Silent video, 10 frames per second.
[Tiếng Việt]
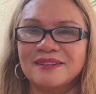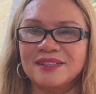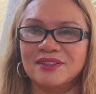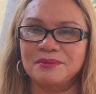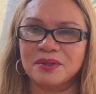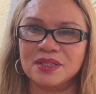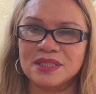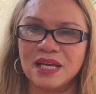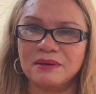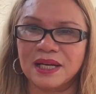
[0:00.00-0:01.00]
có nhiều khi mình có
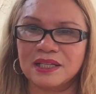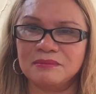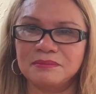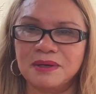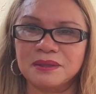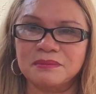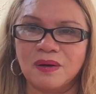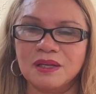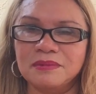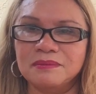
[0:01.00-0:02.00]
xe mà ngày đó mình mệt
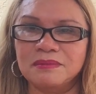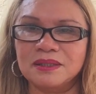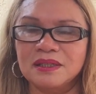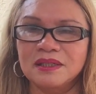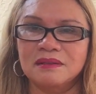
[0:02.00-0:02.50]
mỏi mình mình